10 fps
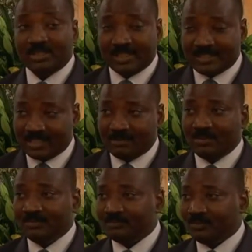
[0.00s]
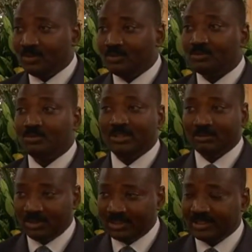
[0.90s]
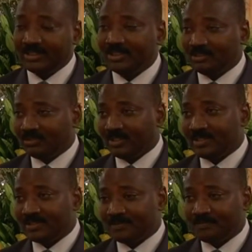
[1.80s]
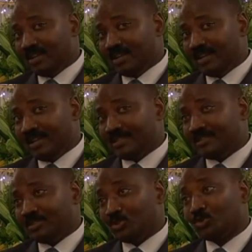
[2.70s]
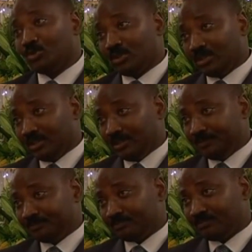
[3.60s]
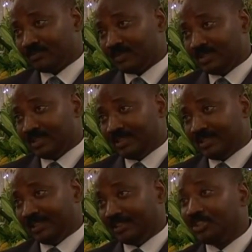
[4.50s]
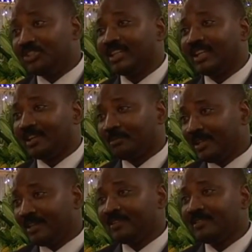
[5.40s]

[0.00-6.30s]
qui rassemble tous les Mauritaniens de France. Euh, à ce jour qui est dédié à l'armée,